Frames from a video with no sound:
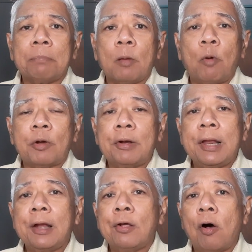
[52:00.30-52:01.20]
บทเรี
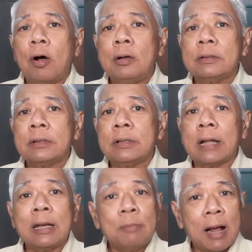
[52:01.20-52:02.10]
ยนของ
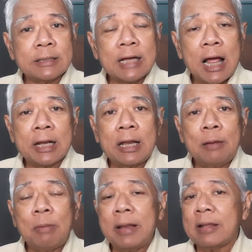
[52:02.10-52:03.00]
สันนิบาตชาติที่
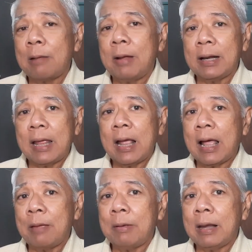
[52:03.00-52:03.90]
ไม่สามารถแก้
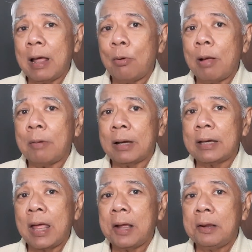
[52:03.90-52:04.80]
ไขปัญหาความขัด
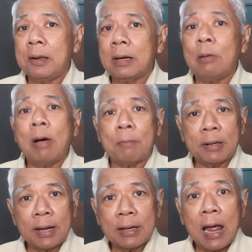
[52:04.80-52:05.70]
แย้งระหว่างป
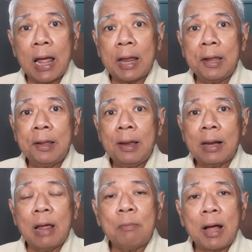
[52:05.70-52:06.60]
ระเทศได้
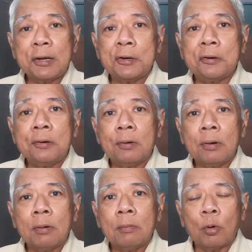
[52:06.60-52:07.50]
และมาถึง
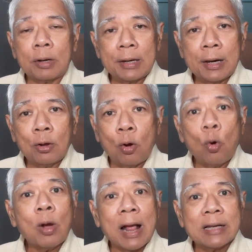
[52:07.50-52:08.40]
บทเรียนของ
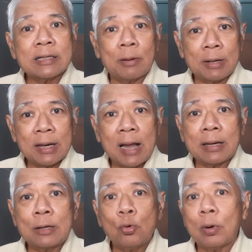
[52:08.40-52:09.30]
องค์การสหประชาชาติ
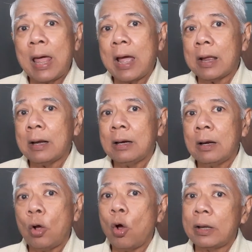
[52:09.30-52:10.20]
ในยุคแรก
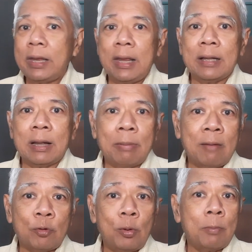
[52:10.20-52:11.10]
ก่อนที่สหภา
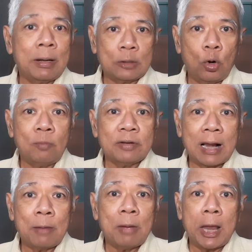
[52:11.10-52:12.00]
พโซเวียตมันจะล่มส
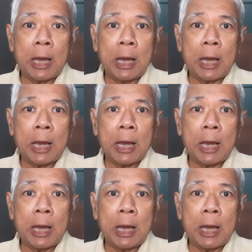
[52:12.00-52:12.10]
ลายไป